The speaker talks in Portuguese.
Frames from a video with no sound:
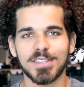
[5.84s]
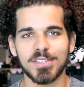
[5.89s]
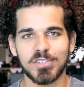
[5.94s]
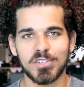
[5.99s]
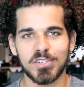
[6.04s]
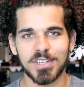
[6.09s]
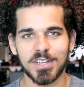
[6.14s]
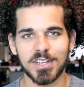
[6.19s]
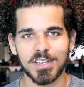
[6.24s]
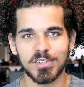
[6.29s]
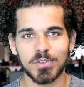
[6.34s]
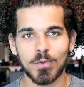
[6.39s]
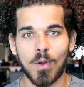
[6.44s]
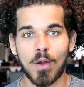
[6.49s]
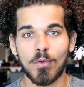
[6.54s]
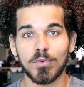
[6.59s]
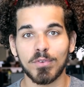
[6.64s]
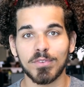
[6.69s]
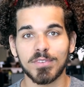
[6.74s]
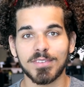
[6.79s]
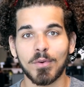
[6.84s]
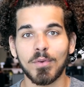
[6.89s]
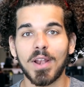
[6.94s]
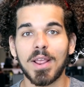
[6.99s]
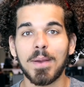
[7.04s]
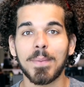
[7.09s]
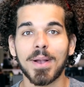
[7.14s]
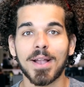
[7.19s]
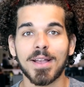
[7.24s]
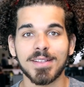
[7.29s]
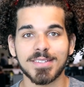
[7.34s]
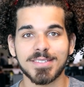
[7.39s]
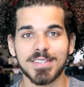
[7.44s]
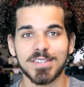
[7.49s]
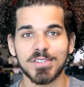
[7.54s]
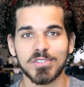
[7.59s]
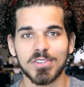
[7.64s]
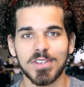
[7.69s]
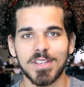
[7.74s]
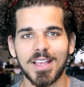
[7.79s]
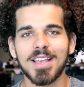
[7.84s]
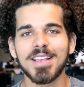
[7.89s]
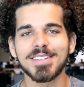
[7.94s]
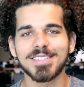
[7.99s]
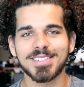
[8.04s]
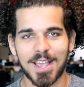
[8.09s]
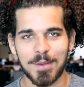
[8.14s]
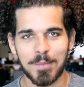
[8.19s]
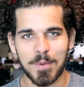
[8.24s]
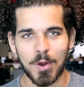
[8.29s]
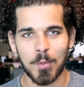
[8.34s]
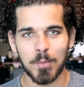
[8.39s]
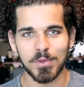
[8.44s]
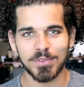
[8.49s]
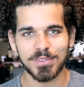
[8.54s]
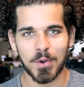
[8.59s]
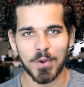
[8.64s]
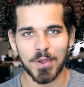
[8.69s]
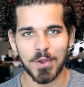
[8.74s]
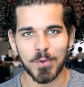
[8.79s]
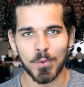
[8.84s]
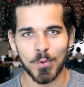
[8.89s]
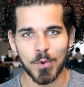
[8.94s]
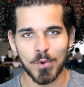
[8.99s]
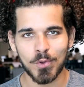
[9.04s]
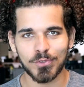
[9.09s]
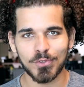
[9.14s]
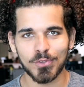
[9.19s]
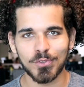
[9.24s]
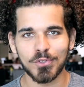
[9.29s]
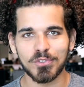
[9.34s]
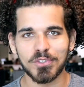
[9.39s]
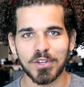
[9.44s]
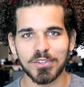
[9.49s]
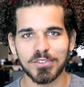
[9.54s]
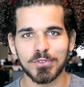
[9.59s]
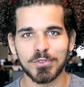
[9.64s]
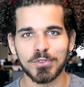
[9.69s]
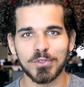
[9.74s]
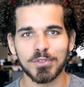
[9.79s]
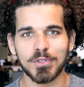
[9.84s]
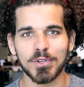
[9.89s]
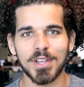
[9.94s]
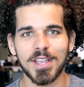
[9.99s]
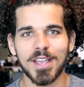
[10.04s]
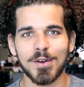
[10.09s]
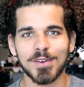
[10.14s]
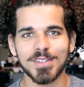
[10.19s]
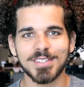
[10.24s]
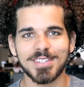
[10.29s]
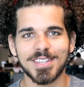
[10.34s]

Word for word: antigas com a função Lembranças. Saiba como usar o recurso no nosso tutorial a